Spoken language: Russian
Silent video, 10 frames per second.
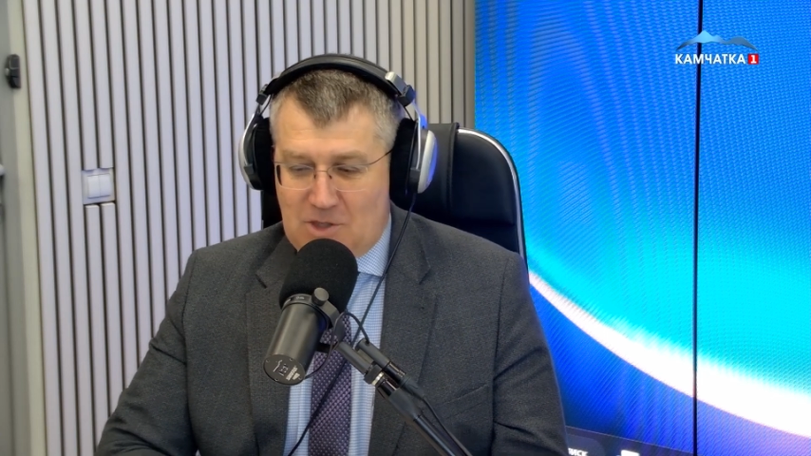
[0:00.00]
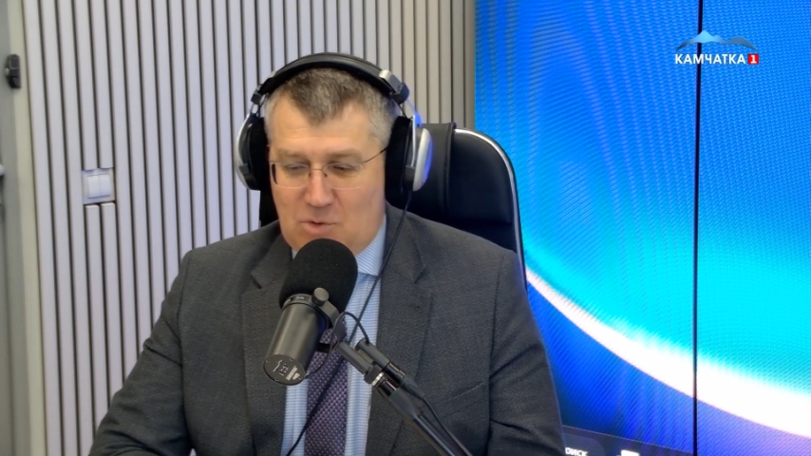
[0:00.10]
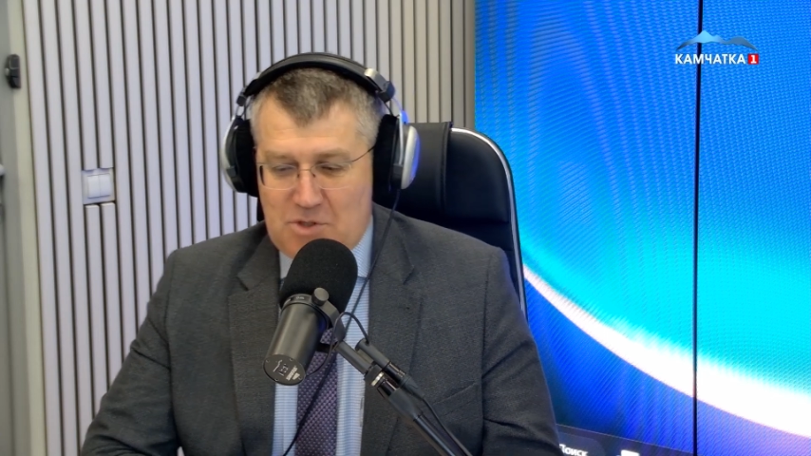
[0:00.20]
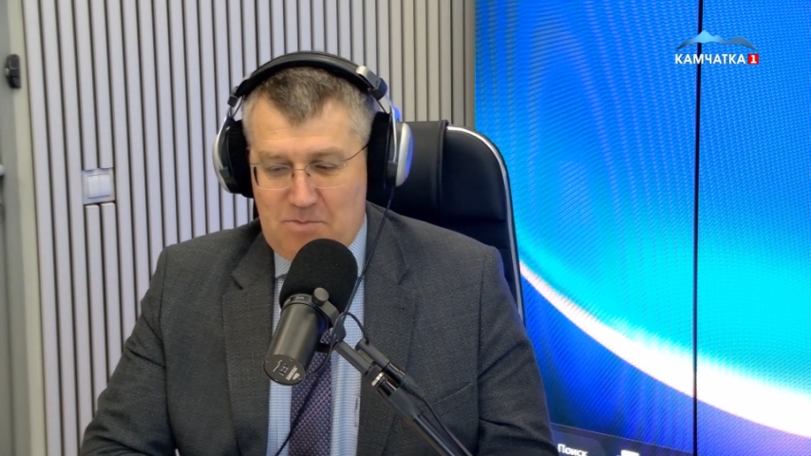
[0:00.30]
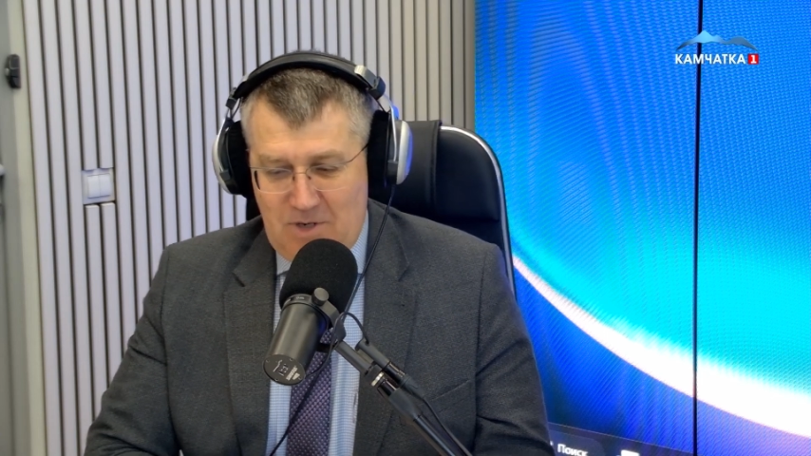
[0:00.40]

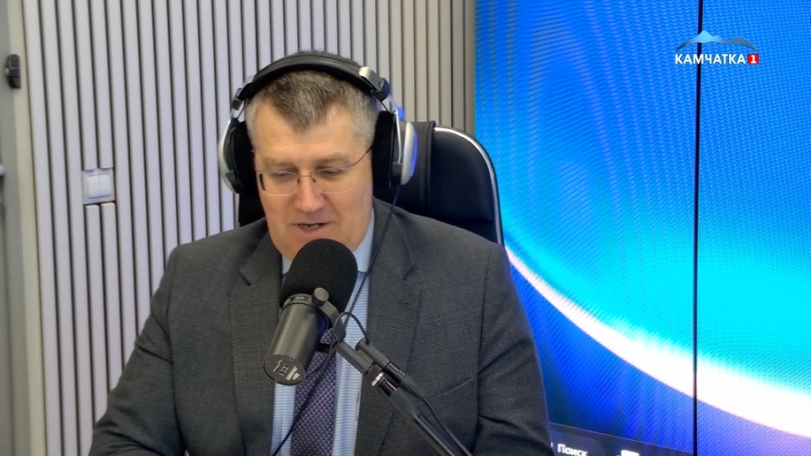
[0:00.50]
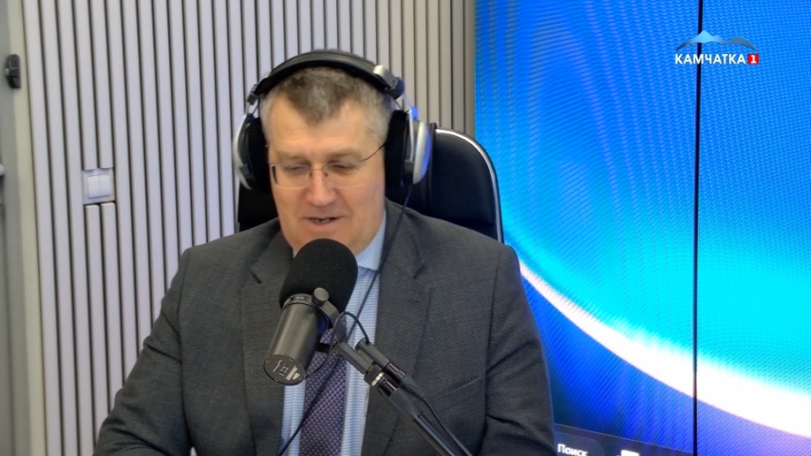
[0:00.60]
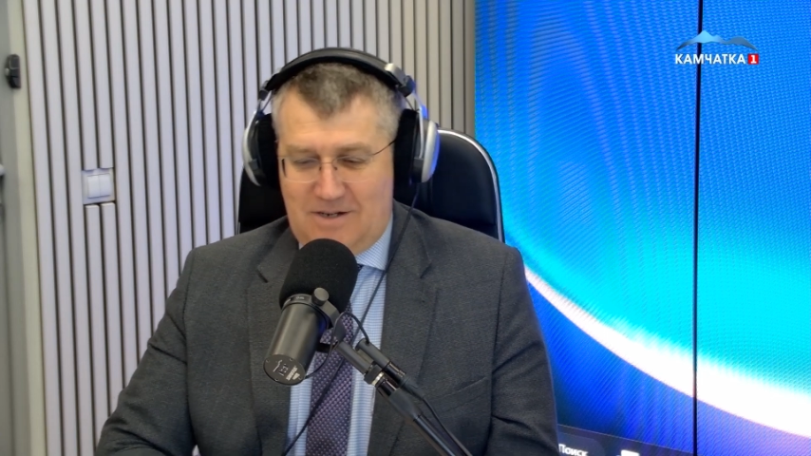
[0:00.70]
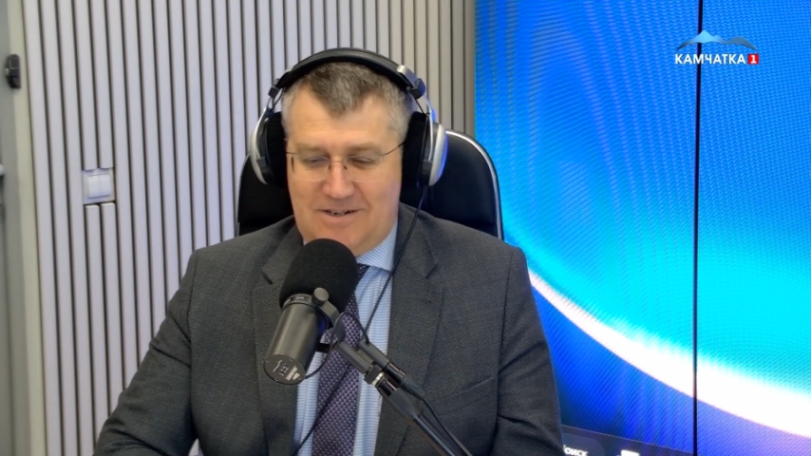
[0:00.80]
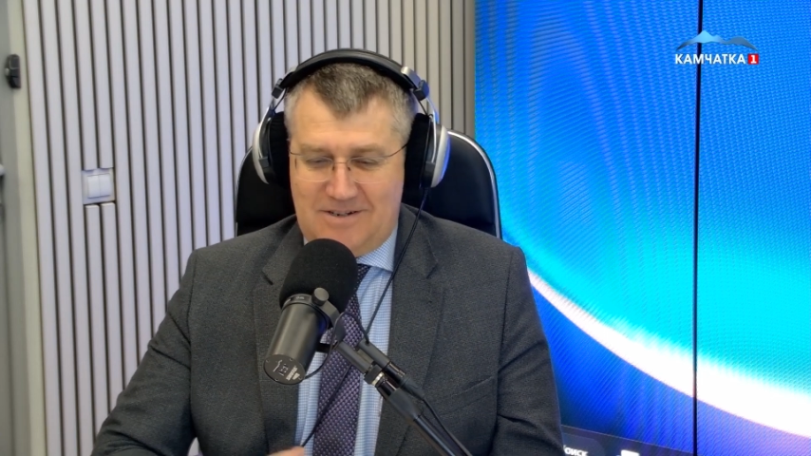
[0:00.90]
То есть мы,
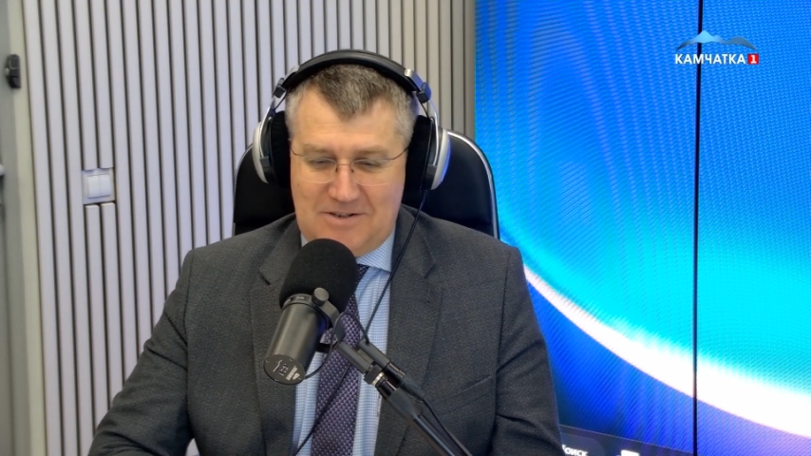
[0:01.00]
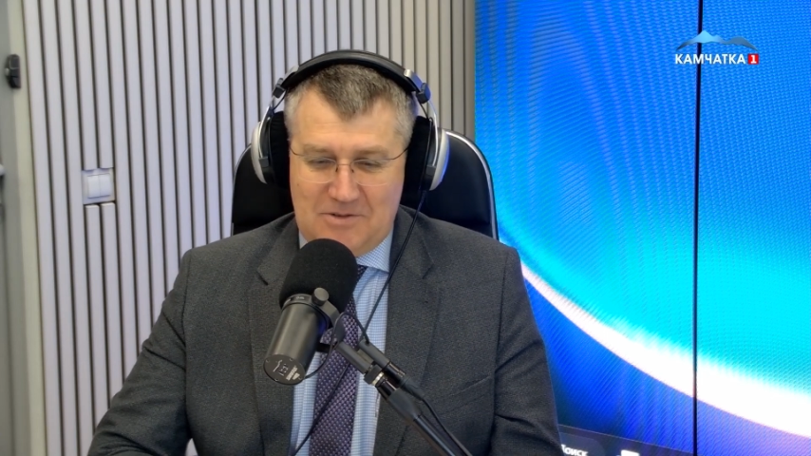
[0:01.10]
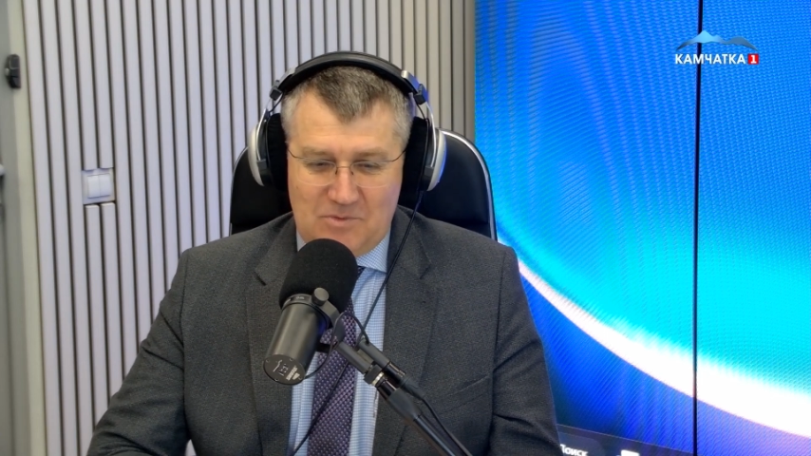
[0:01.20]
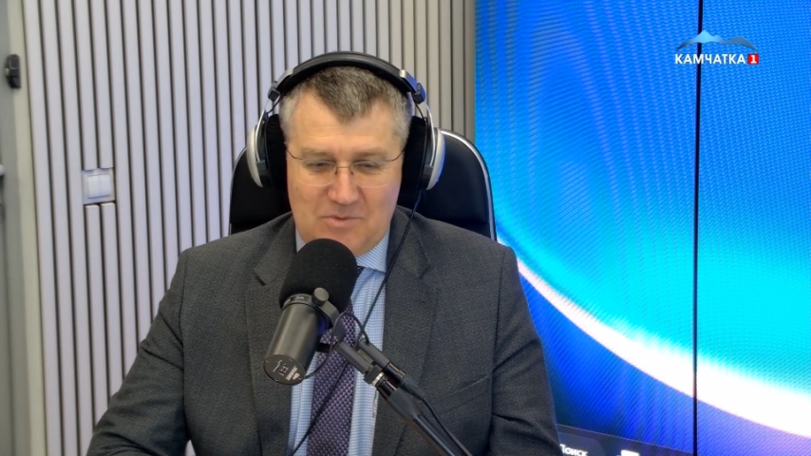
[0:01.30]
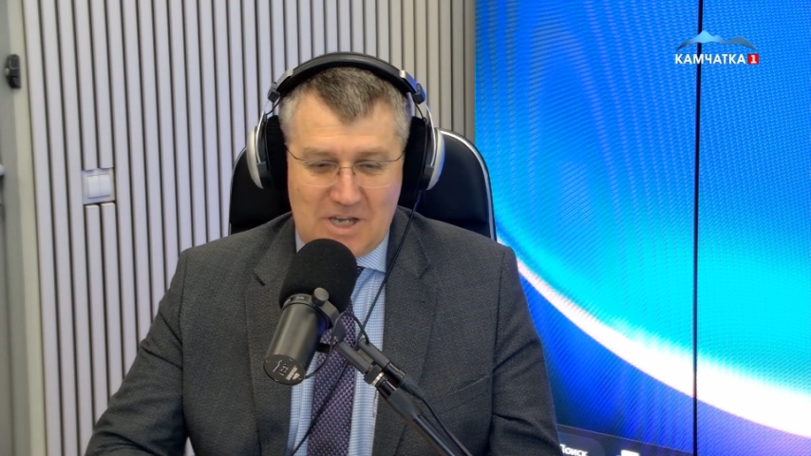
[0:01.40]
э, э,
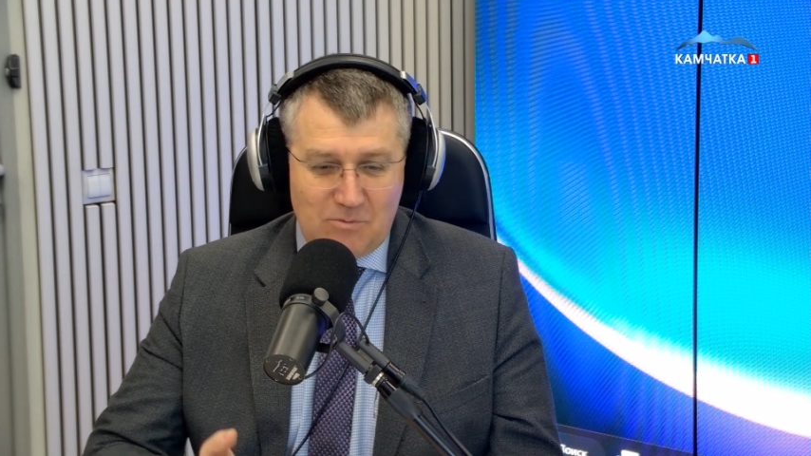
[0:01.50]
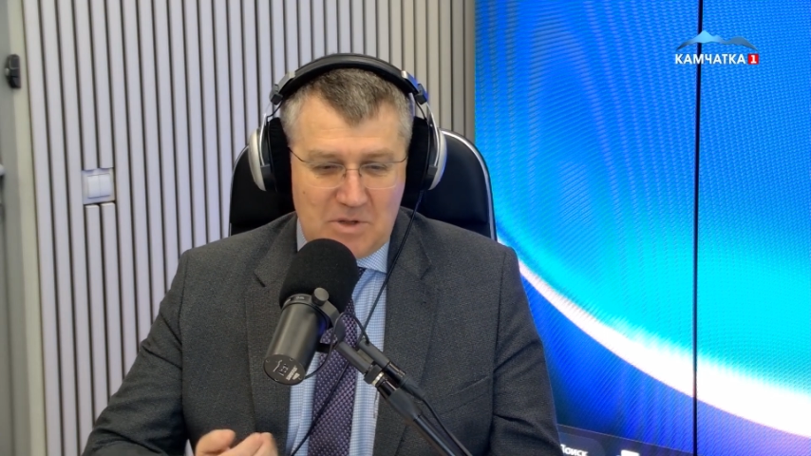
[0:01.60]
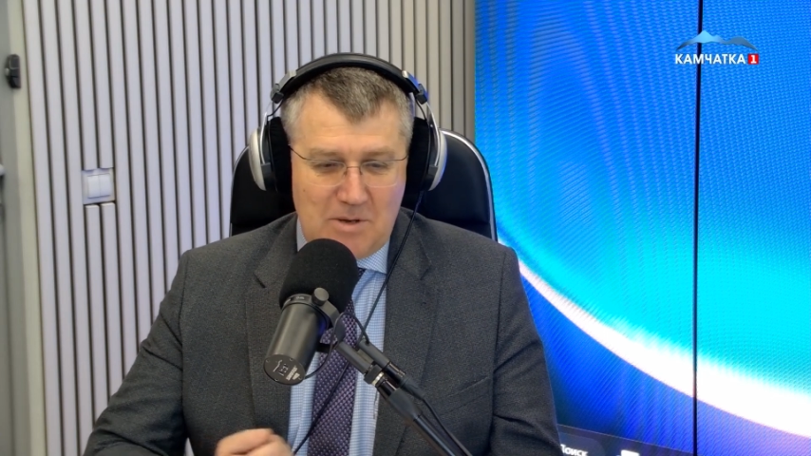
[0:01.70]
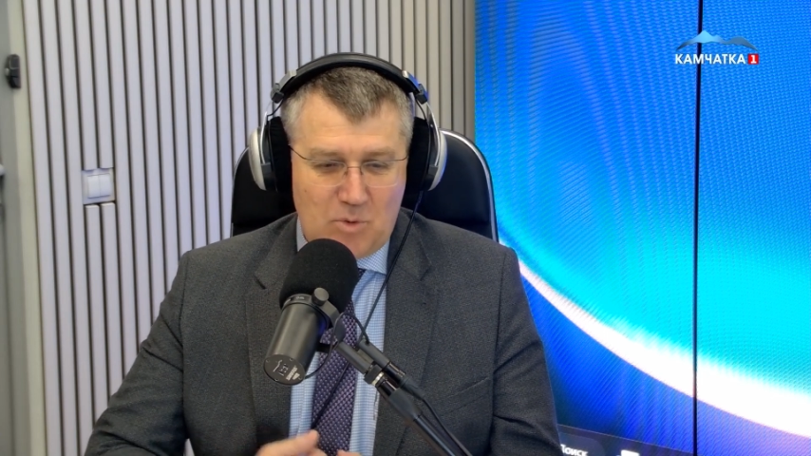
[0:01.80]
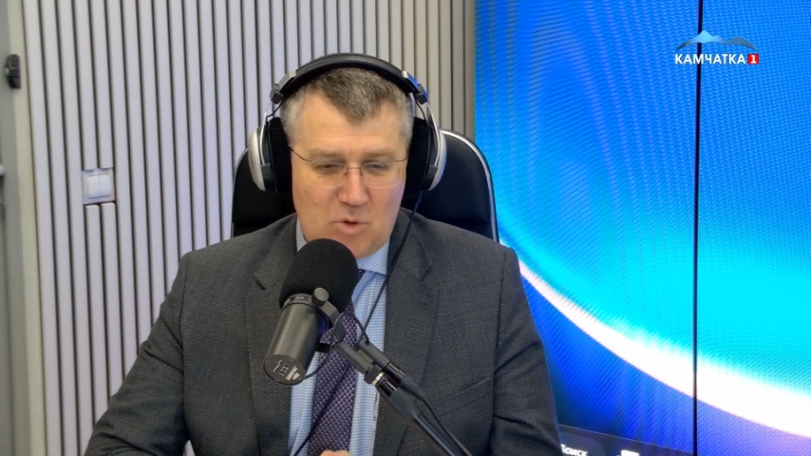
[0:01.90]
я
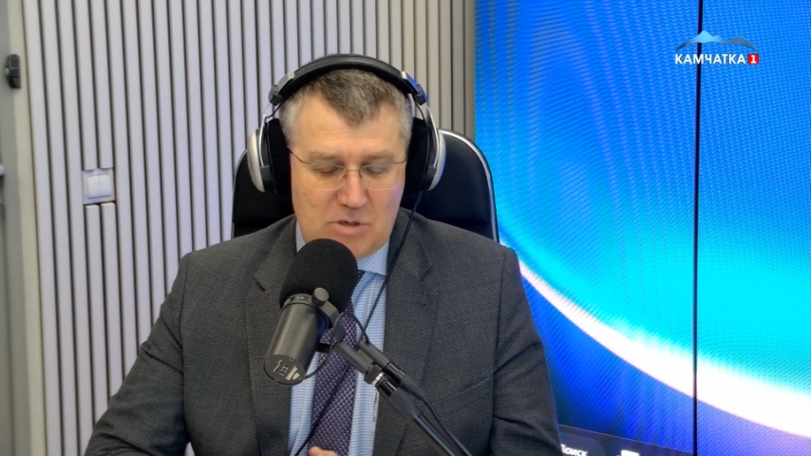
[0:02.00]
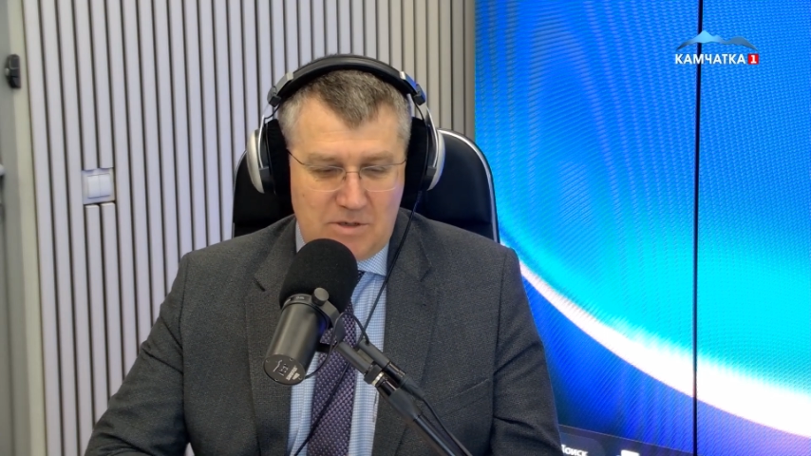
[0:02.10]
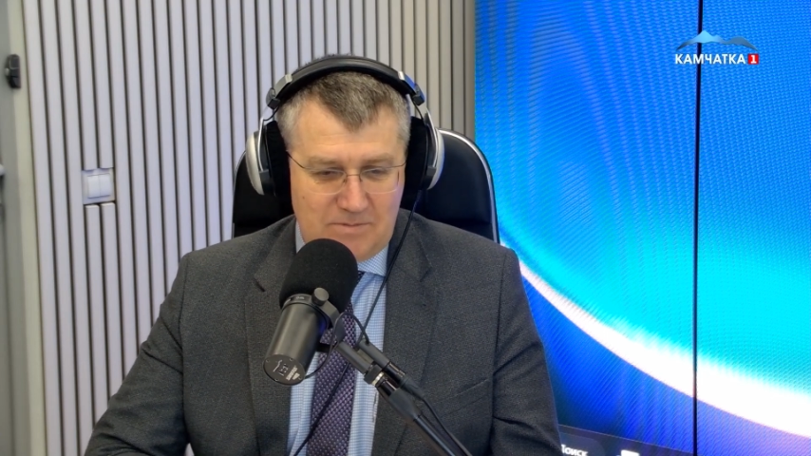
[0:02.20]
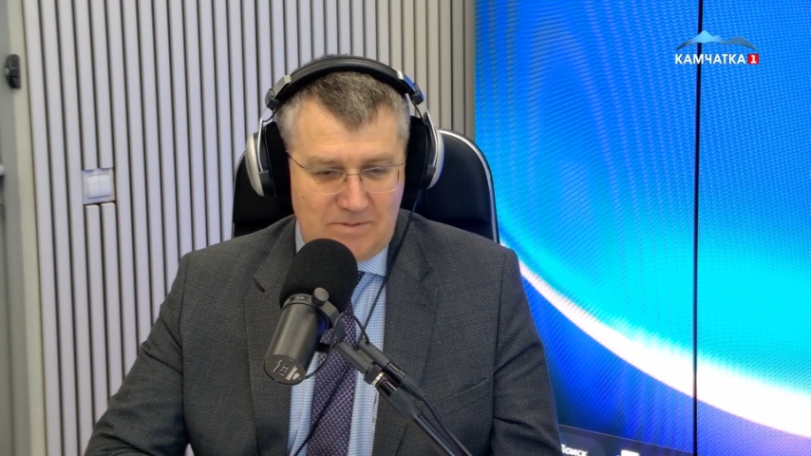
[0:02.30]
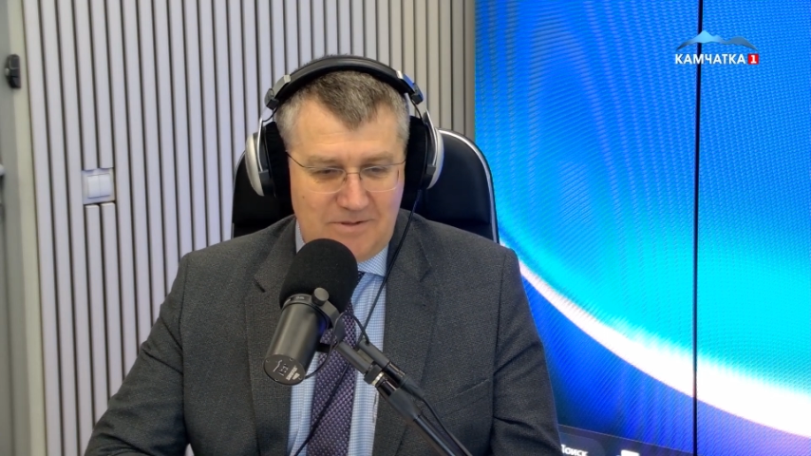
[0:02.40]
на прошлом,